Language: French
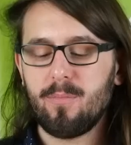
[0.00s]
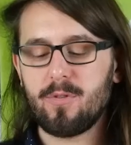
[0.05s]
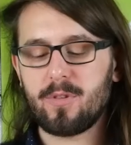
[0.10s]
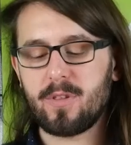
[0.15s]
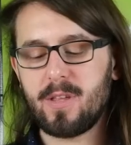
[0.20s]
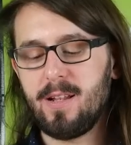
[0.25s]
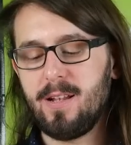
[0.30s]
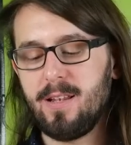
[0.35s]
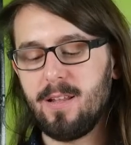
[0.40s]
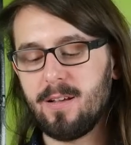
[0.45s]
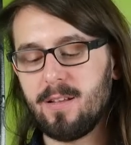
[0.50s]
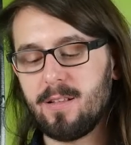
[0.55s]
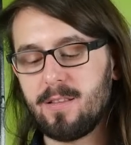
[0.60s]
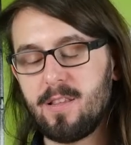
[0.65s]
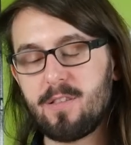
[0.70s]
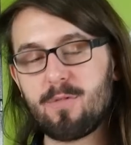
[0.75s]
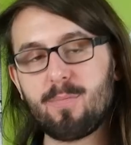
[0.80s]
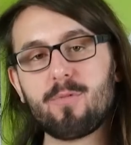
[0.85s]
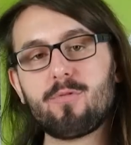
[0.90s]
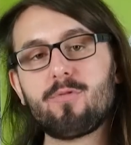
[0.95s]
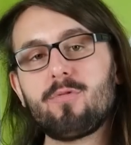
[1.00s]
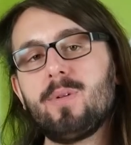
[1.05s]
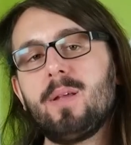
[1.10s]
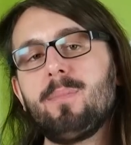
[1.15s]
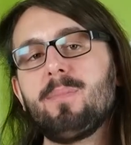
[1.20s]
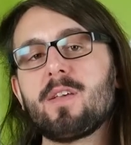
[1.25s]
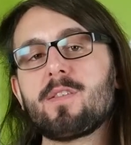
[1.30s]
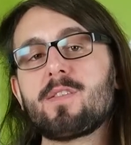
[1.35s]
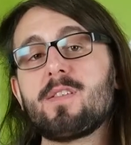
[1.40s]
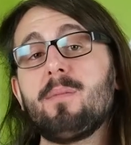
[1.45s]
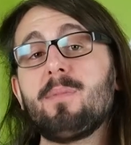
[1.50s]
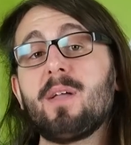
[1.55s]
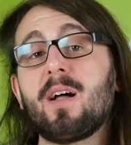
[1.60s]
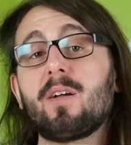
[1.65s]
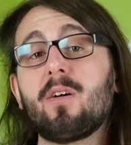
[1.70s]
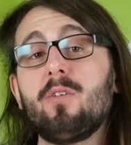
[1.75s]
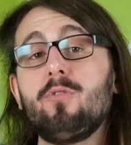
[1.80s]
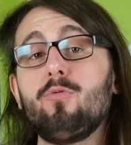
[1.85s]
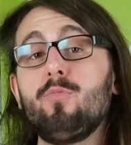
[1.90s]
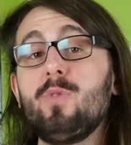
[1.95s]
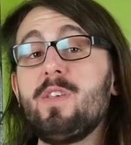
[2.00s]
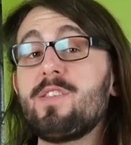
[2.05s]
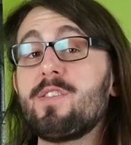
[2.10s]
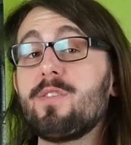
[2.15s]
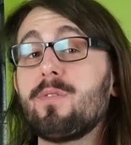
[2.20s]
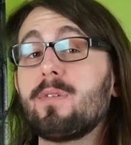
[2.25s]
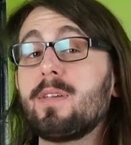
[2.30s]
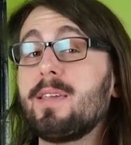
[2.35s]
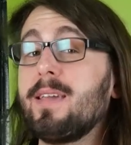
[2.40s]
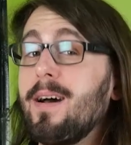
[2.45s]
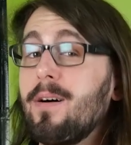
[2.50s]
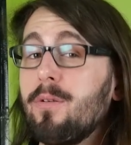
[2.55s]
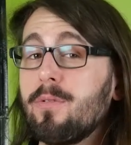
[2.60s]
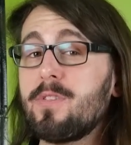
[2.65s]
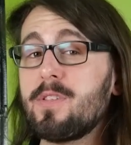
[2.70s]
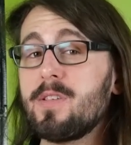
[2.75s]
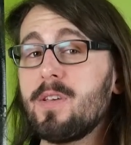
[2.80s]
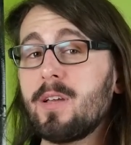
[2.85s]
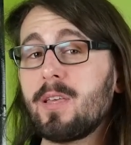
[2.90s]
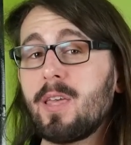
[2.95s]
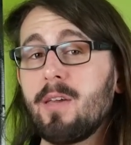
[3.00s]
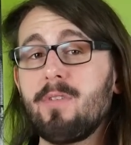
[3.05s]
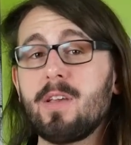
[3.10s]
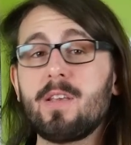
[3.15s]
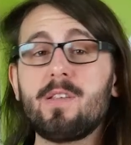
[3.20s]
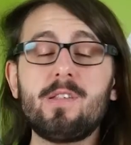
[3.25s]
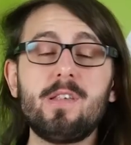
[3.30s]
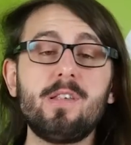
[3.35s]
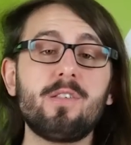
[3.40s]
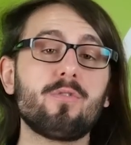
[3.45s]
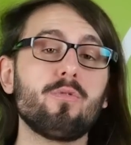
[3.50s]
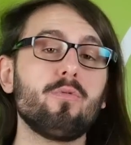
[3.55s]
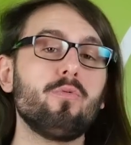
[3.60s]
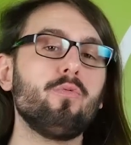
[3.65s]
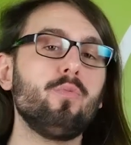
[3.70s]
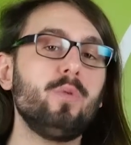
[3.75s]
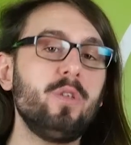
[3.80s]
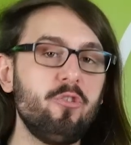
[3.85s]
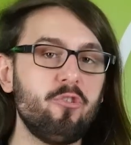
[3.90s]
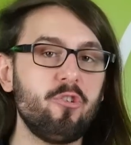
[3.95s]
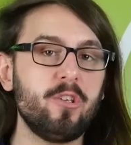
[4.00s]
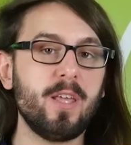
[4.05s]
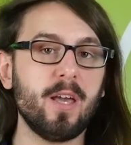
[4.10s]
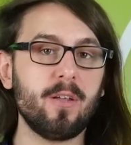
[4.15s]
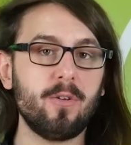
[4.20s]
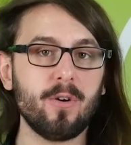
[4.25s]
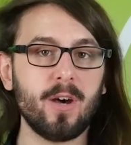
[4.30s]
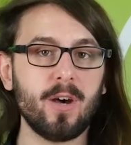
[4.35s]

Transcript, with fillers: puisqu'il euh, dispose tout de même d'un Snapdragon 845 avec 6 ou 8 Go de